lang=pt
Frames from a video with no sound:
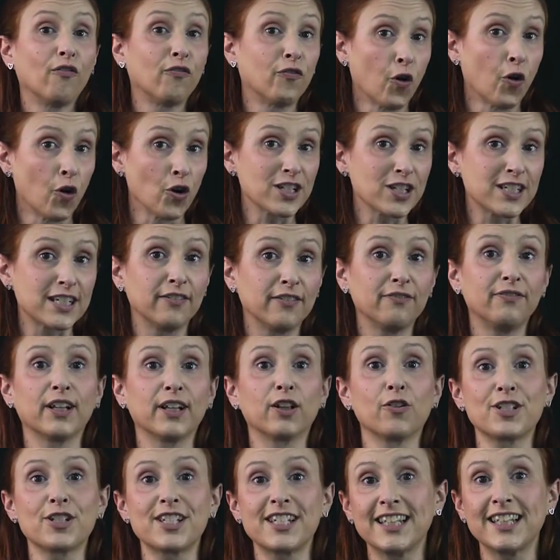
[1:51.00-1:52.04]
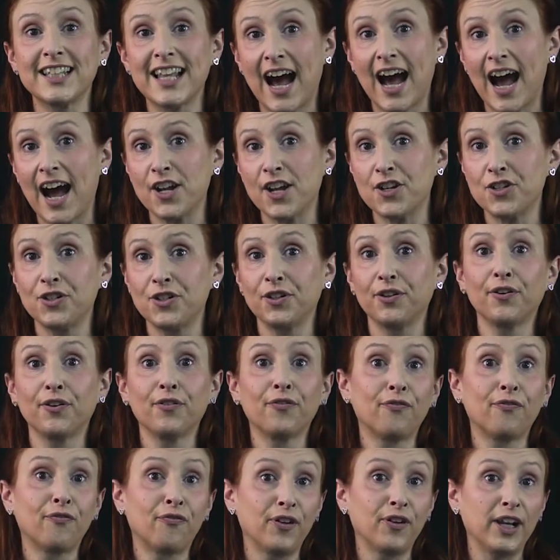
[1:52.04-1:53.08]
força, velocidade,
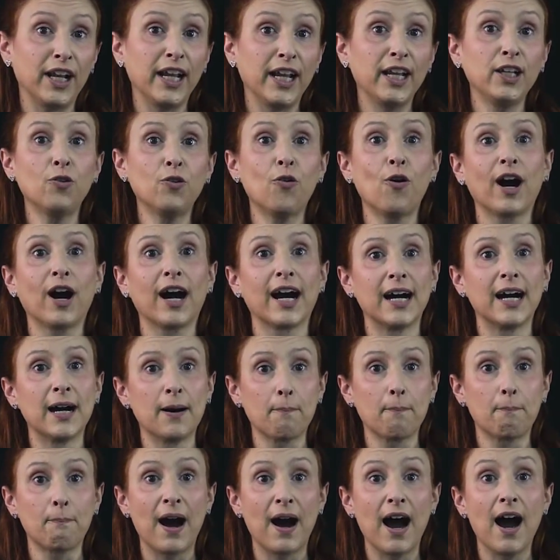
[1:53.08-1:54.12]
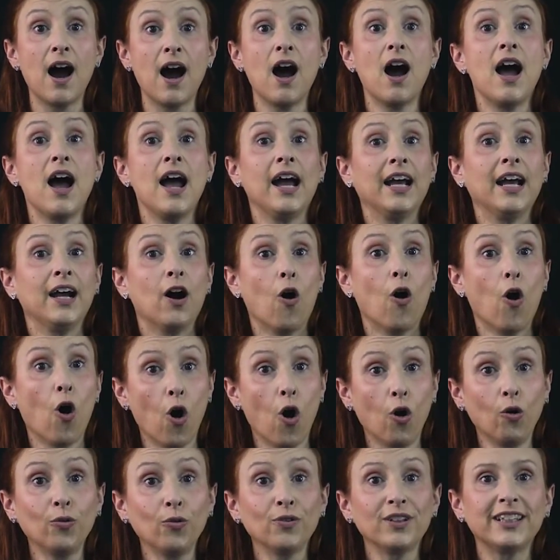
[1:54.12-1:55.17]
freio, rampa
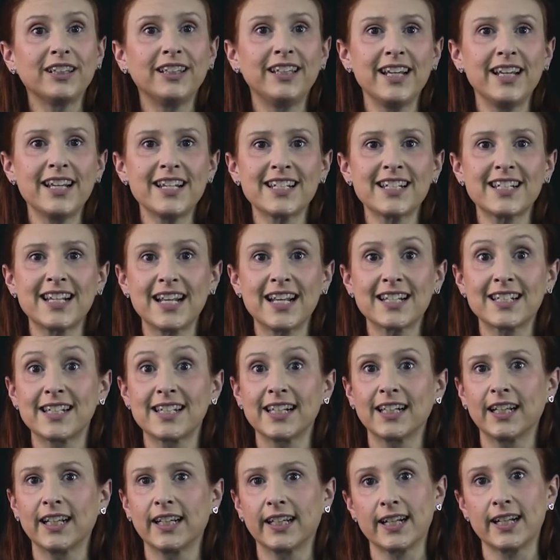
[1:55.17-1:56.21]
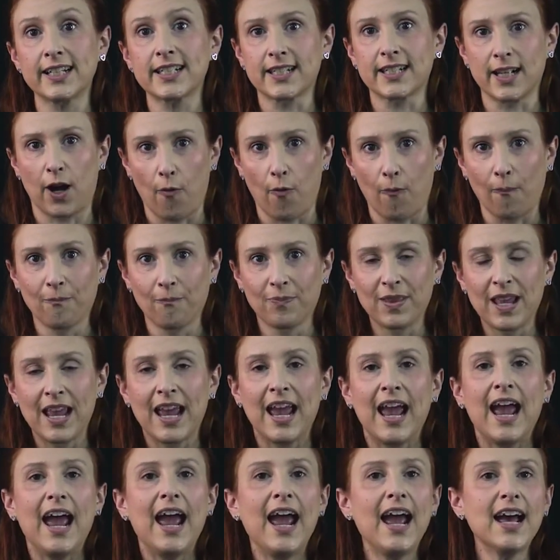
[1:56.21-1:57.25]
ou desaceleração.
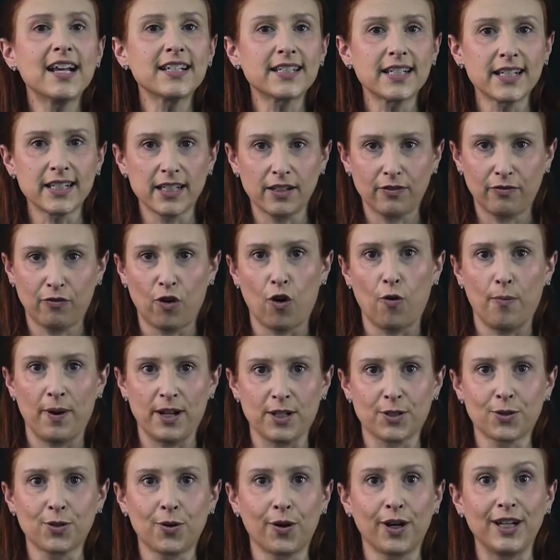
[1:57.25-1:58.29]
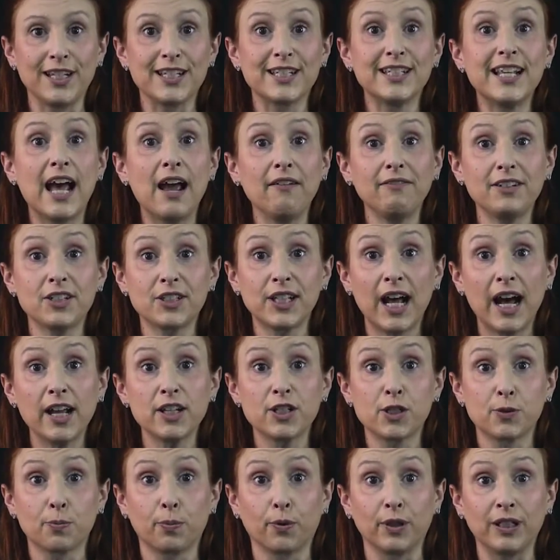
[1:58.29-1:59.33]
Essas informações devem estar
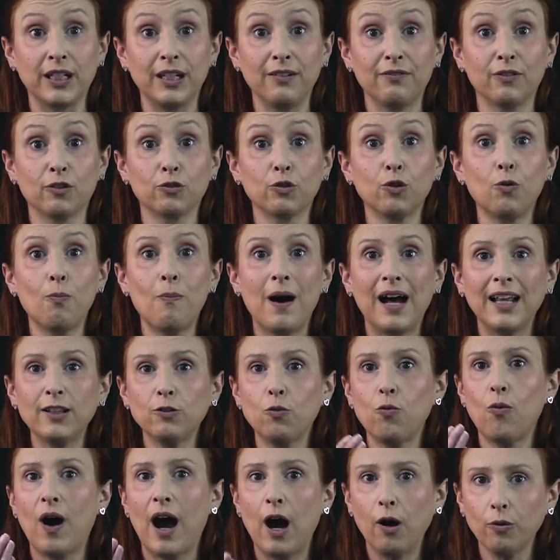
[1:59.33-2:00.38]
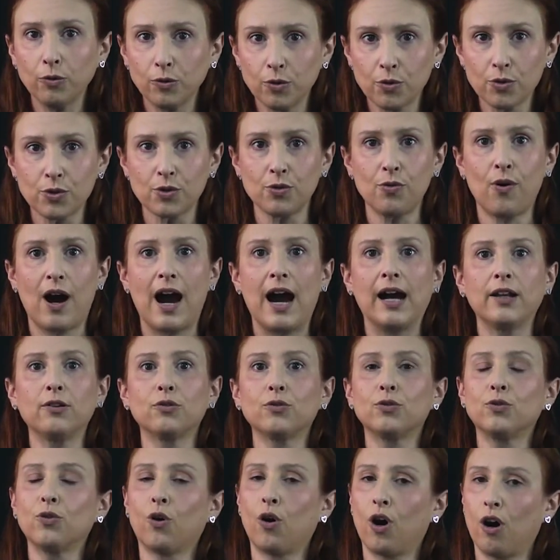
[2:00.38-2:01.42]
disponíveis no manual do usuário
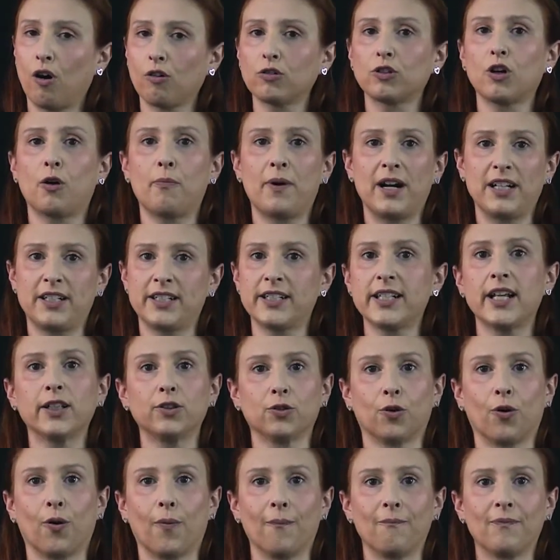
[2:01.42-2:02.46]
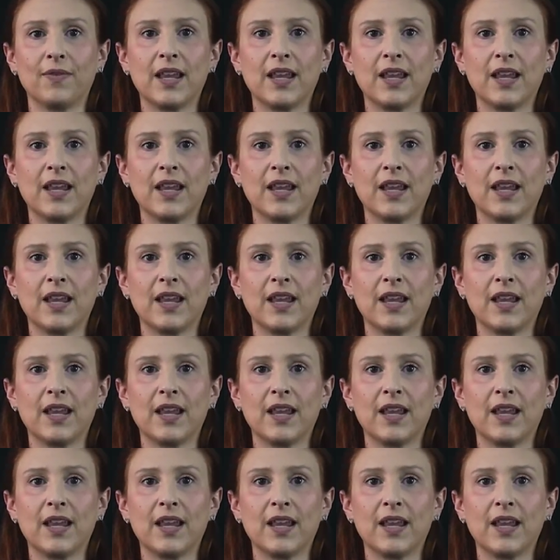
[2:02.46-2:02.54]
do automatizador.